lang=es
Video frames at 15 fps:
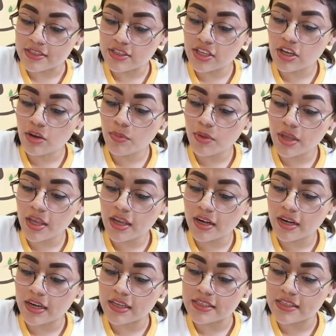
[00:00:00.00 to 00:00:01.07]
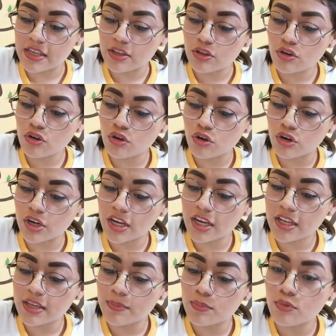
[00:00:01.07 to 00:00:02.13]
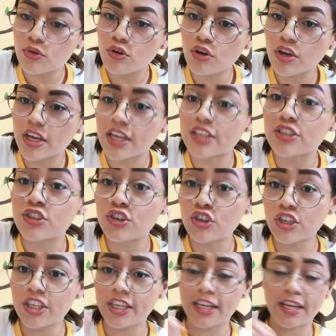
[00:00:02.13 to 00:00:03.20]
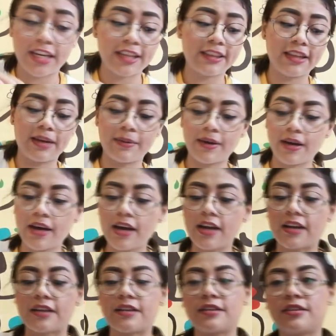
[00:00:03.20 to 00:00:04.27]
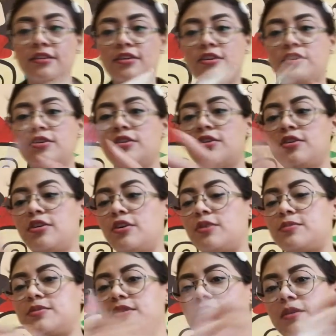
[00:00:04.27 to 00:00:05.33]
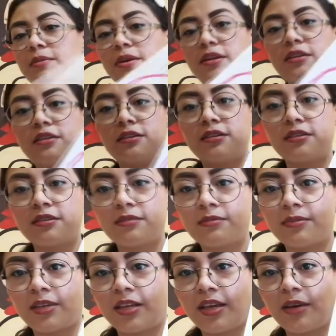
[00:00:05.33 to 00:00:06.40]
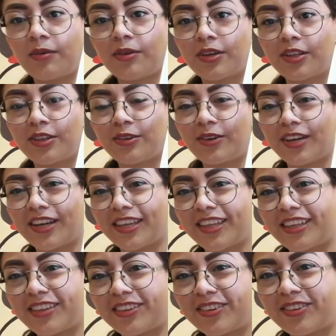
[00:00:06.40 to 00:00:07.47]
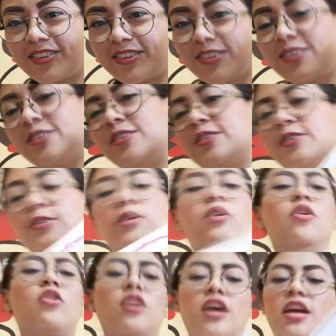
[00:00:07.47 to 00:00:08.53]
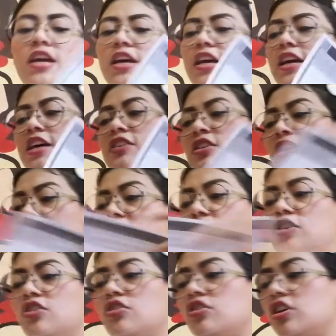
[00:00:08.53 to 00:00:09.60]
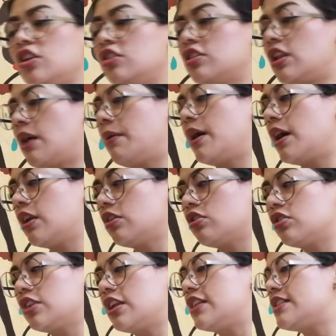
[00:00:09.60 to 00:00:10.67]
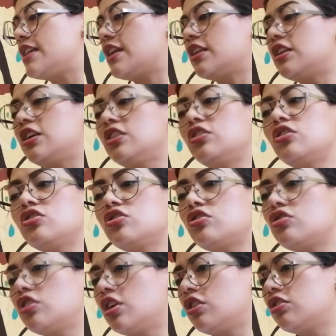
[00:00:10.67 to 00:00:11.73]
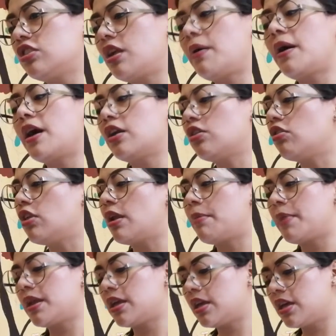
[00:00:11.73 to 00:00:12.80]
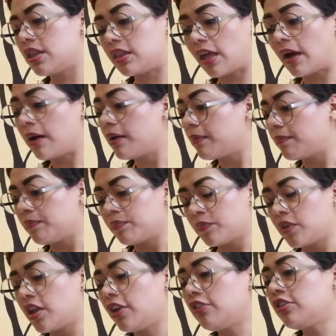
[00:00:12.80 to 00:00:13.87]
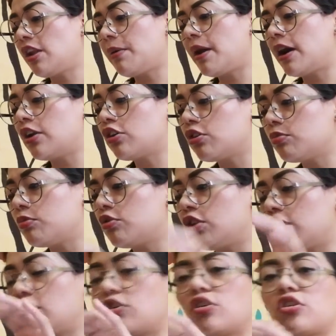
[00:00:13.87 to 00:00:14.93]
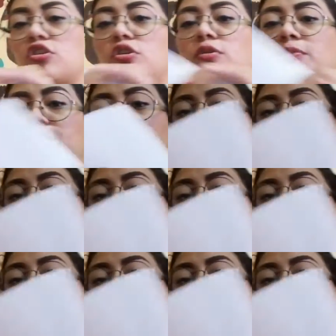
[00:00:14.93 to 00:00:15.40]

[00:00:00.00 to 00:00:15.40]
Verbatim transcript: Así lo voy a ir realizando con el dibujo que yo quiera trabajar. Observen, miren qué bonito va quedando. Ok, en caso de que yo no quiero trabajar con el cerdito, yo no quiero trabajar con la mariquita. Quiero trabajar con mi unicornio.